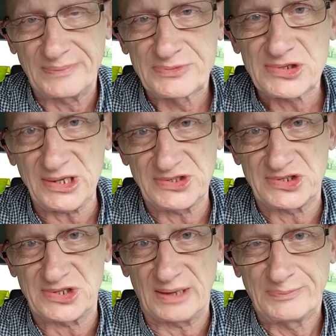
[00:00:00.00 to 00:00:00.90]

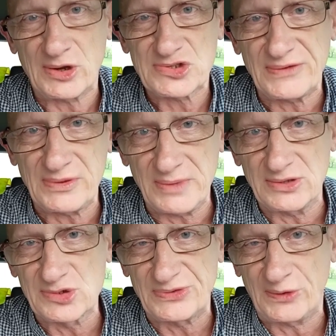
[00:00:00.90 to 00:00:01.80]
przyjdźcie, proszę w
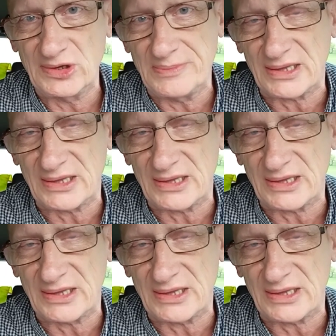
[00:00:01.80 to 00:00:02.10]
imieniu swoim,